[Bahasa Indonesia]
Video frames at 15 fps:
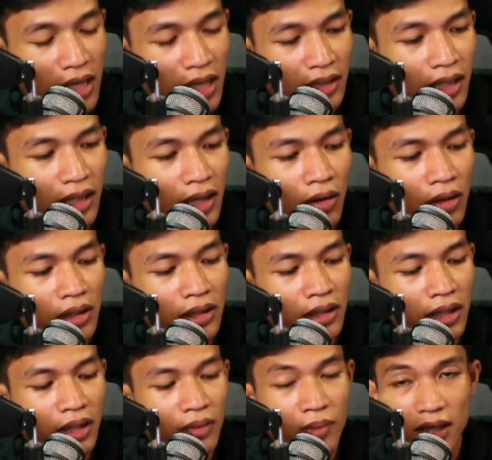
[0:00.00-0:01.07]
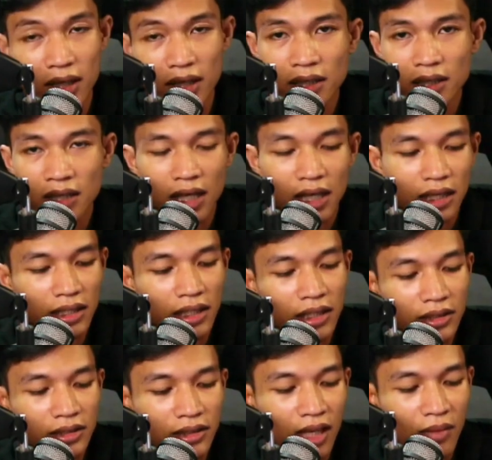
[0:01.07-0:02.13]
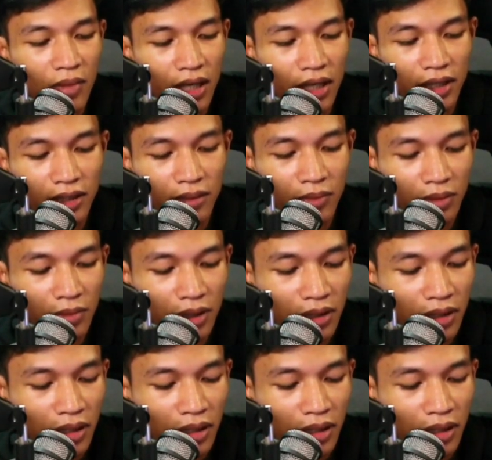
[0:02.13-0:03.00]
Nah, cara ordernya gimana? Kalian sama ya, teman-teman.